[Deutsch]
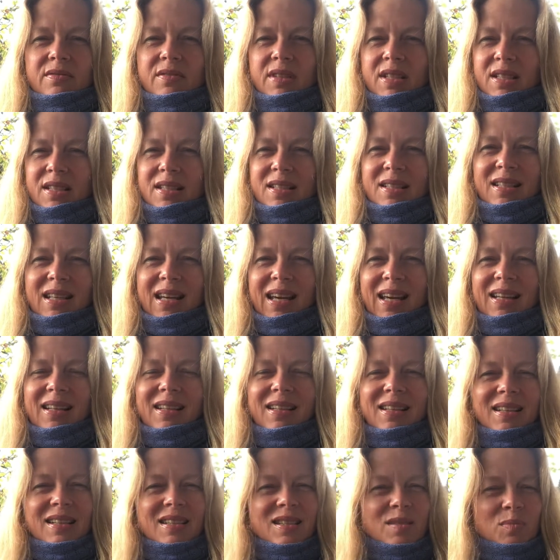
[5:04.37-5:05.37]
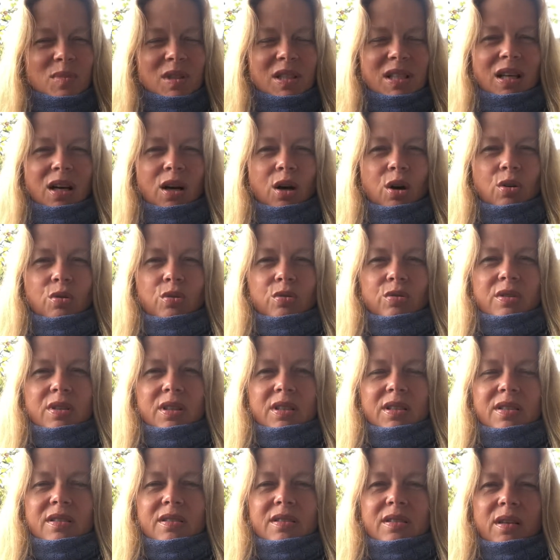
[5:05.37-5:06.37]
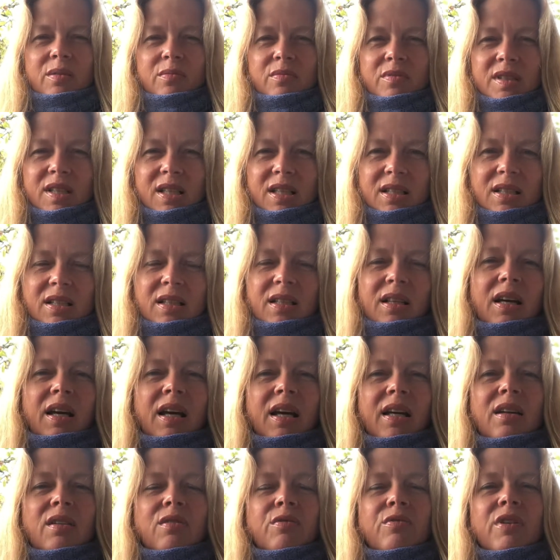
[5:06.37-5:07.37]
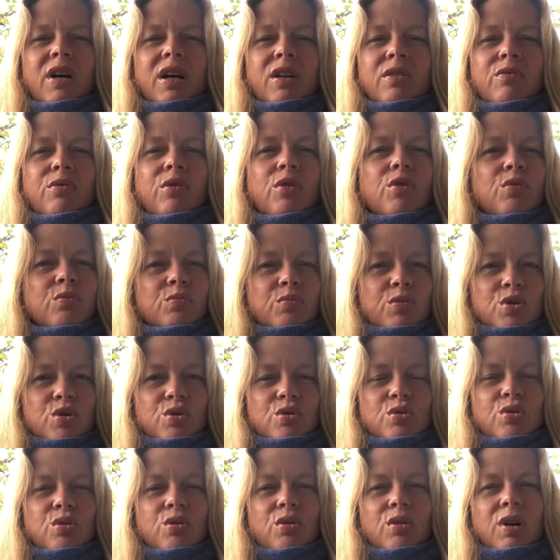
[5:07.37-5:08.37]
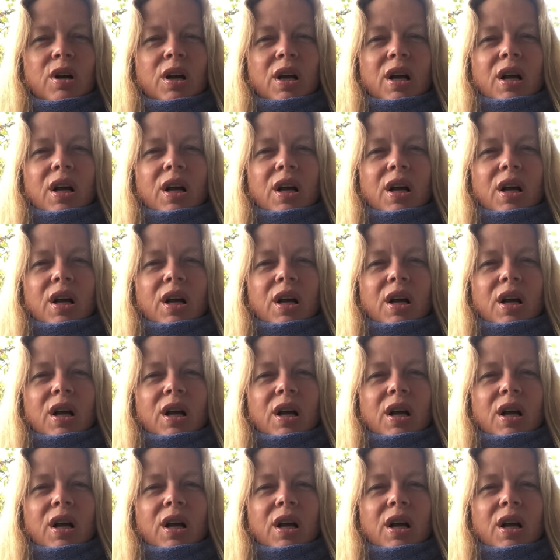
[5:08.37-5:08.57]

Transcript: was das eigentlich ist mit der Haut. Da, da seid ihr in der eigenen Verantwortung, müsst gucken.